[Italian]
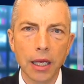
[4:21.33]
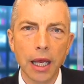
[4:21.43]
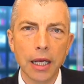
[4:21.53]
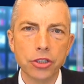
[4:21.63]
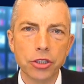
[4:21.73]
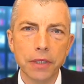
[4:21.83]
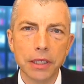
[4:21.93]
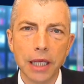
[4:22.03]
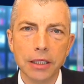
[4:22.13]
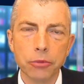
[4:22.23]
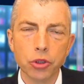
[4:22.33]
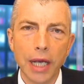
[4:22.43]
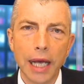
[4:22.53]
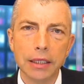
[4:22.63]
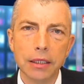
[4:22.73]
E l'inciviltà
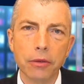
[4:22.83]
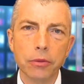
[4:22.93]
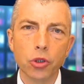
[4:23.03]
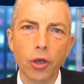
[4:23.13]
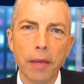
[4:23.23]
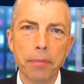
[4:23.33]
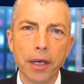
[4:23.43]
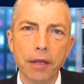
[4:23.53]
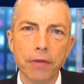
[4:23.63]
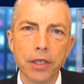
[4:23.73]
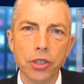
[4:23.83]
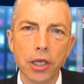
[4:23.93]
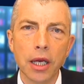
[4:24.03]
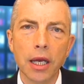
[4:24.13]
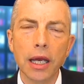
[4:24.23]
dimostrata da questo rapper
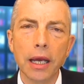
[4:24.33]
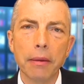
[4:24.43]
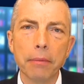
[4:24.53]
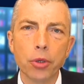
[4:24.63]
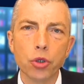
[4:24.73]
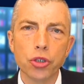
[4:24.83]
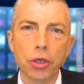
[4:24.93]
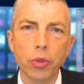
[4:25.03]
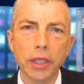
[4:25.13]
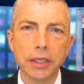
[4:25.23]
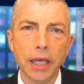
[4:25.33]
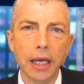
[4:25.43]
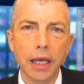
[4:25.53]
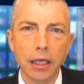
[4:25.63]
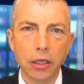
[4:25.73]
invece è proseguita
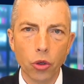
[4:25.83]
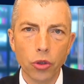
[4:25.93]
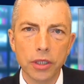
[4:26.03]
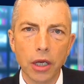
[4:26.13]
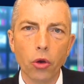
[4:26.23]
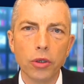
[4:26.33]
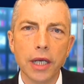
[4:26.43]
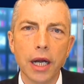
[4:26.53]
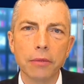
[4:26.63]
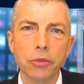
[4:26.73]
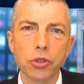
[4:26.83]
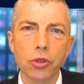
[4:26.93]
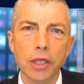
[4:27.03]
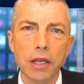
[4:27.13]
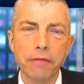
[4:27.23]
e inoltre, oltre alla
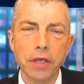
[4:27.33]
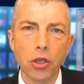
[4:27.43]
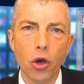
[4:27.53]
rimozione del video,